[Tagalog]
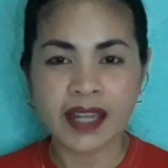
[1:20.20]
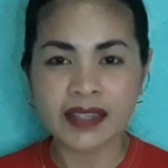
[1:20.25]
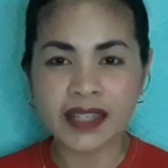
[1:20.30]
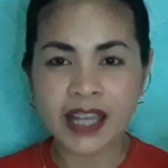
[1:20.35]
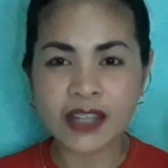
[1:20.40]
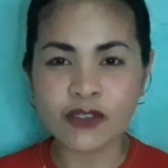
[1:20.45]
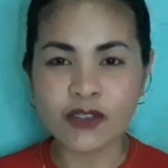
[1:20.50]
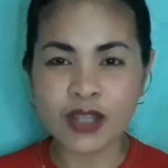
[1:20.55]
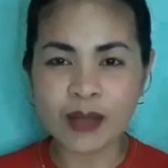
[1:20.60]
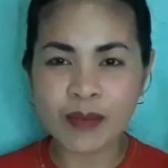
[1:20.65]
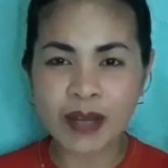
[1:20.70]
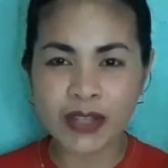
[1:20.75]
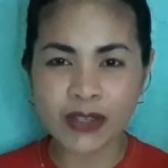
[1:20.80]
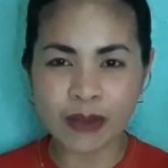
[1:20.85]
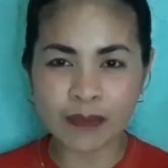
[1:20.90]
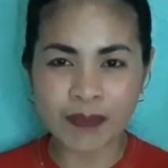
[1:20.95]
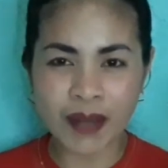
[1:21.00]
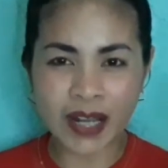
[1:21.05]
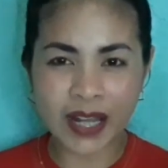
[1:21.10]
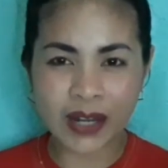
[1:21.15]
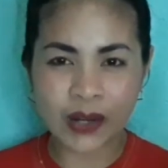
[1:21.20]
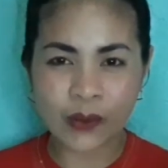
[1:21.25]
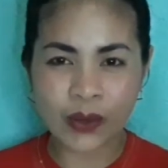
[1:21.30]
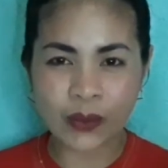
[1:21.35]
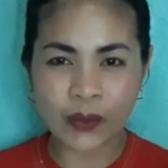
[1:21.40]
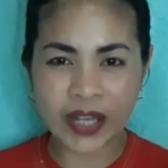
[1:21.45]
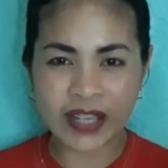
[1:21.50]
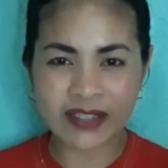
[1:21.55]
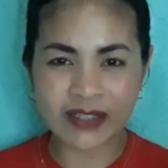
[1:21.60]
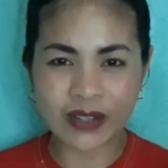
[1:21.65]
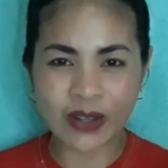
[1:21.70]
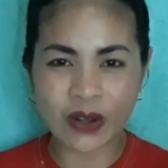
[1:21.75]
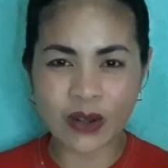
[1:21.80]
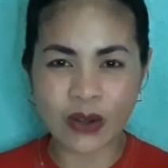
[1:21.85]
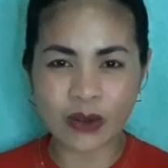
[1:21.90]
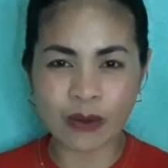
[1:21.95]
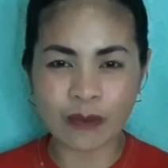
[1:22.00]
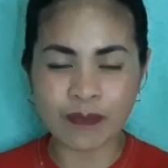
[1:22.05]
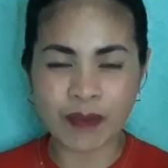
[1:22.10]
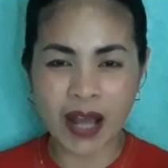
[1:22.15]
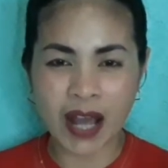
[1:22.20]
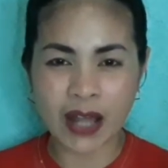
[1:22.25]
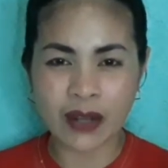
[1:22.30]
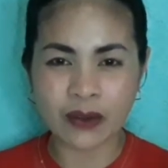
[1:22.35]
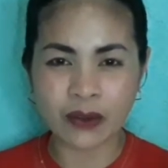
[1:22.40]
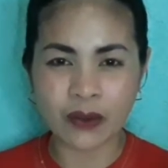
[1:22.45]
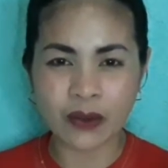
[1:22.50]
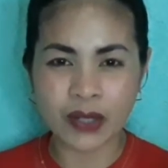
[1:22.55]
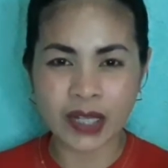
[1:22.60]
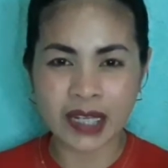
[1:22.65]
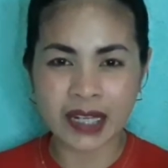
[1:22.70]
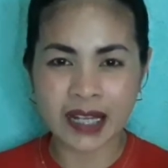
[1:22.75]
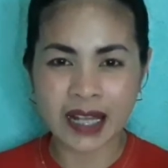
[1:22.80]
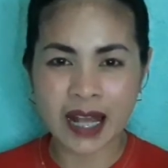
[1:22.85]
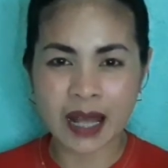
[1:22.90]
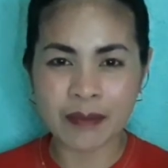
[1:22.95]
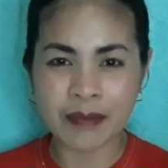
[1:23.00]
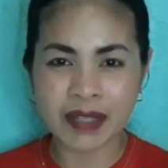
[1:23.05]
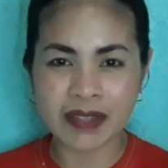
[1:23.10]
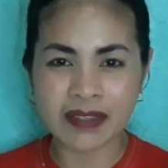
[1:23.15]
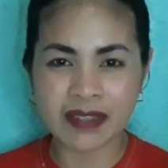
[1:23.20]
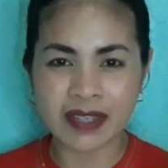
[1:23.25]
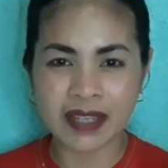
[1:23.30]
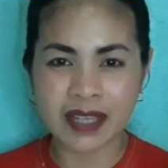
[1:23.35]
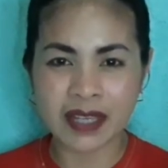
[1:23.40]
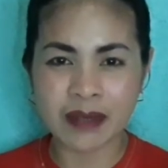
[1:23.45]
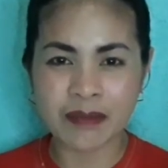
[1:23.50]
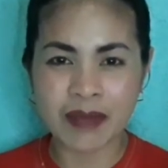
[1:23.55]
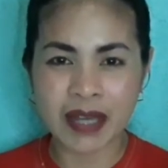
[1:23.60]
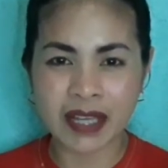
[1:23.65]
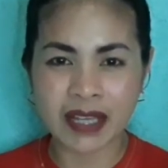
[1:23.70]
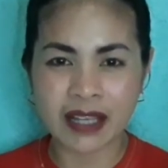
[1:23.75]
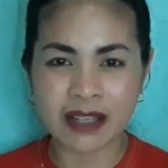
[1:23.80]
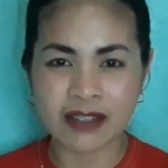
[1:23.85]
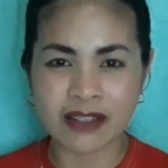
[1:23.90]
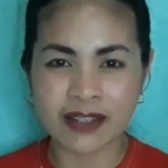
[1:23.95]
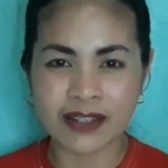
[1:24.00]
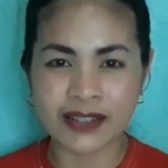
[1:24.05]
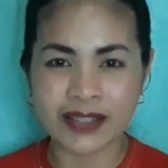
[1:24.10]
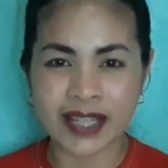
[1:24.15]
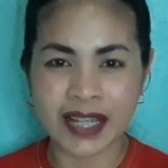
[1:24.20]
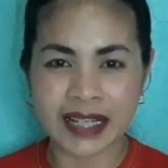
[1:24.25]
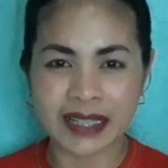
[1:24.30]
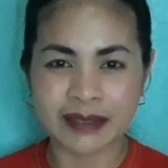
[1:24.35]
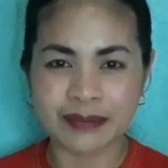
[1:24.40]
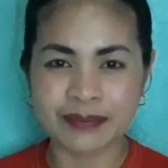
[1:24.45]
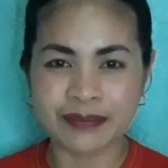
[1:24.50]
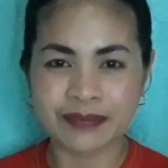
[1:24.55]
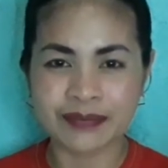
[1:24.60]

At ito naman yung pangalawang ways ko kung paano ko ginagamit si baking soda.